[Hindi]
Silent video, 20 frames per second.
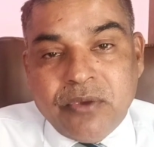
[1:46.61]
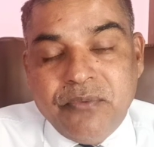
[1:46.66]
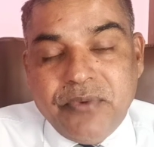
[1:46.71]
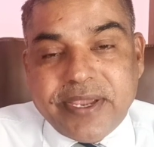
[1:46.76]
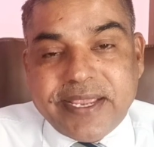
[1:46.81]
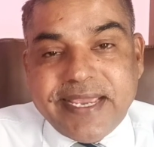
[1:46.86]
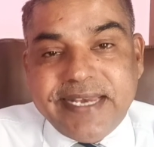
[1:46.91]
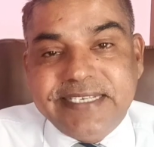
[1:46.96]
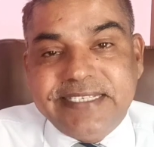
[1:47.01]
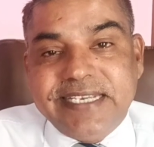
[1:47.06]

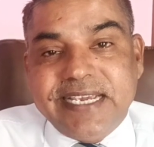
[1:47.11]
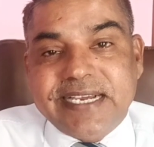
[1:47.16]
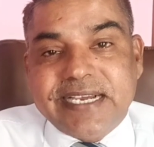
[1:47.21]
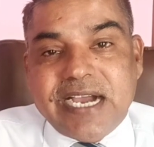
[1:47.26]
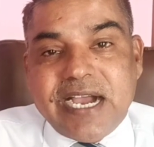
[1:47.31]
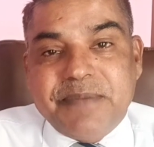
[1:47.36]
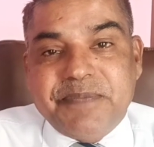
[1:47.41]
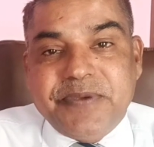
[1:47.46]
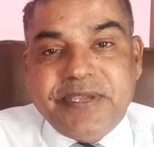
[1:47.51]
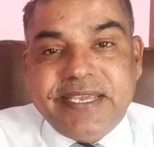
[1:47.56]
वैकेंसियाँ
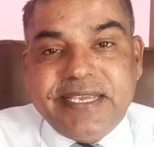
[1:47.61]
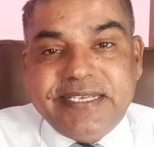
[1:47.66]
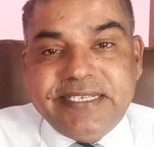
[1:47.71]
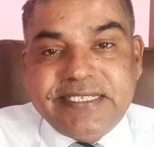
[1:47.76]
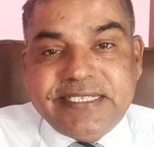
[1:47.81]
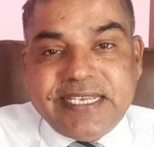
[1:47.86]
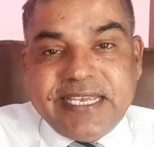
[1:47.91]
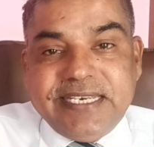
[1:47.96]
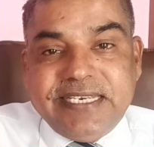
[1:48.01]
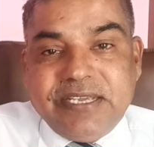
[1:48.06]
काफ़ी हैं
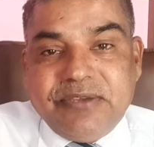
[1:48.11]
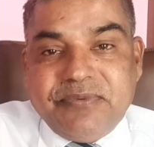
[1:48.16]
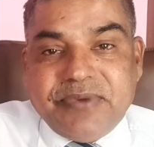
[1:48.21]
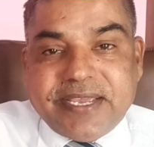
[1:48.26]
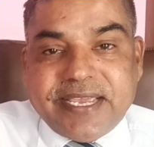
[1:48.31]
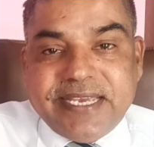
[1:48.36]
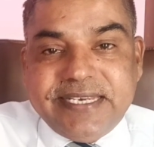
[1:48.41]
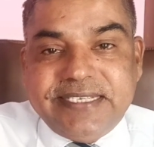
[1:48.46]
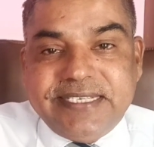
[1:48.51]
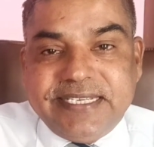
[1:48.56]
इसके लिए
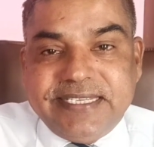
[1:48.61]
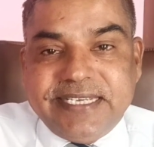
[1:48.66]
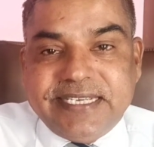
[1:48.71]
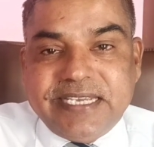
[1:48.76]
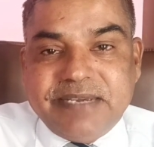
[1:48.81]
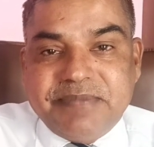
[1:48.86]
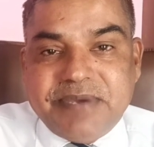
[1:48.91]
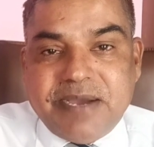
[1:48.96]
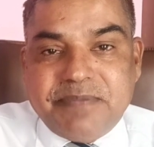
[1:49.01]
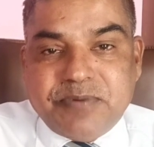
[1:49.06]
वैकेंसियाँ
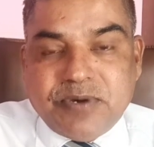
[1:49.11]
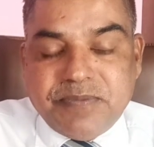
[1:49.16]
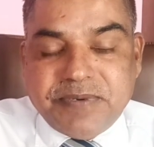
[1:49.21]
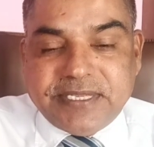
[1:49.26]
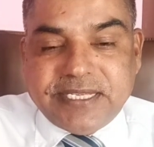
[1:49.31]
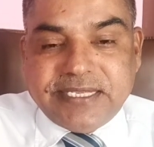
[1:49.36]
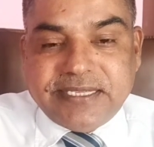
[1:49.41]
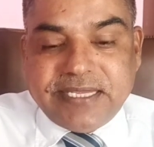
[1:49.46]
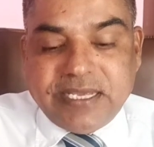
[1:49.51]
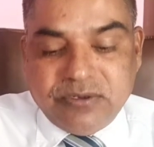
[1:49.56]
देखिए मैं आपको
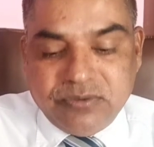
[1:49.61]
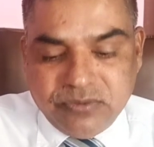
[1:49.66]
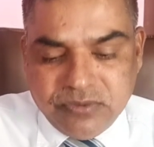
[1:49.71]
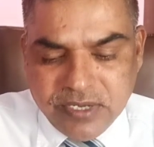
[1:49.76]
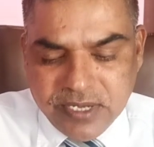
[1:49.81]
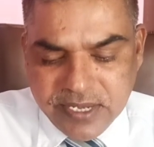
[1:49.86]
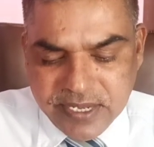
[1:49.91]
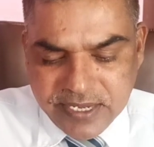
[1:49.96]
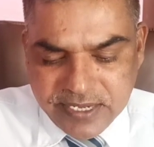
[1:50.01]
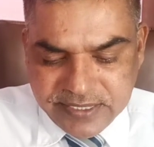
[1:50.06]
बताता हूँ
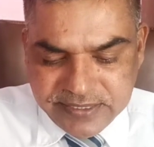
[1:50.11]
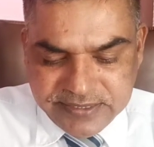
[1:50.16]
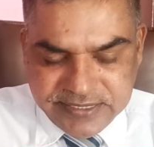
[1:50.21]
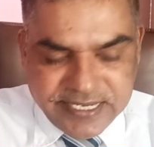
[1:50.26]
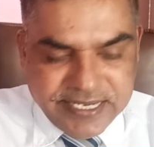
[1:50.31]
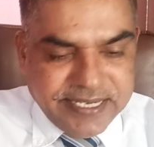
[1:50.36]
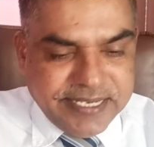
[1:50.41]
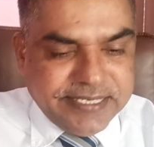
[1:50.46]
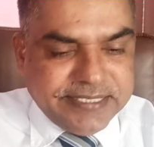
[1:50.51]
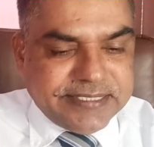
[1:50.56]

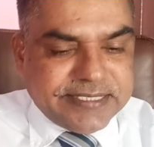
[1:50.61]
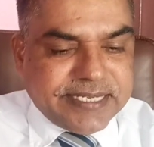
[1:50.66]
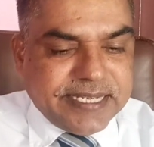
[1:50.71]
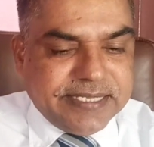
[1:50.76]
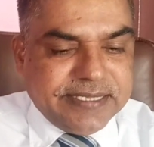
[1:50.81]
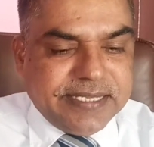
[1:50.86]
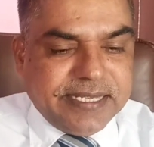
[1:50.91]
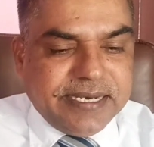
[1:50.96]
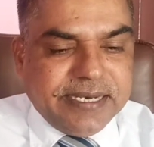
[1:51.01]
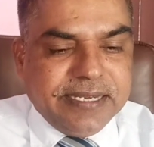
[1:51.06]
ये है इसके
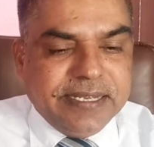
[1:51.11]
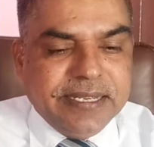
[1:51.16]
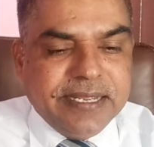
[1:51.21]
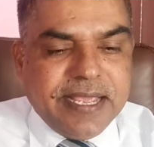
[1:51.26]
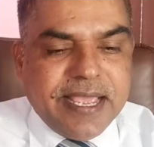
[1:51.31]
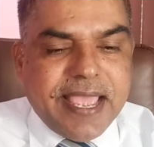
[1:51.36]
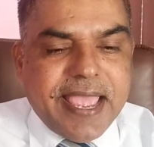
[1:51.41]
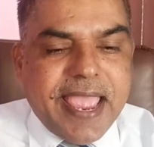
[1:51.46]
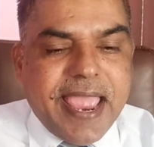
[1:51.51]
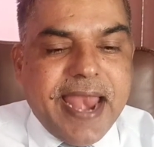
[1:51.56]
अंदर
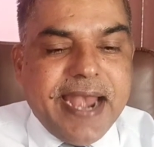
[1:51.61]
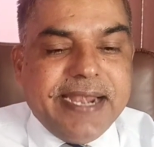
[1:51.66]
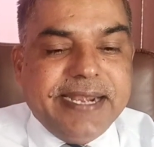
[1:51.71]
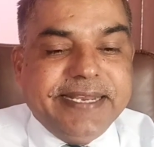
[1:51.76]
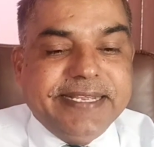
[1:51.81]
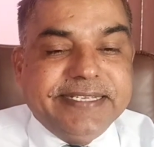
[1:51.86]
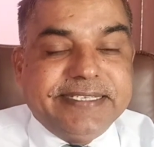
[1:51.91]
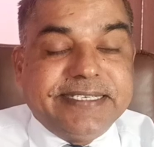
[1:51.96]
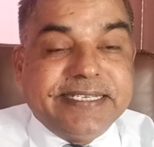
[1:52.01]
एल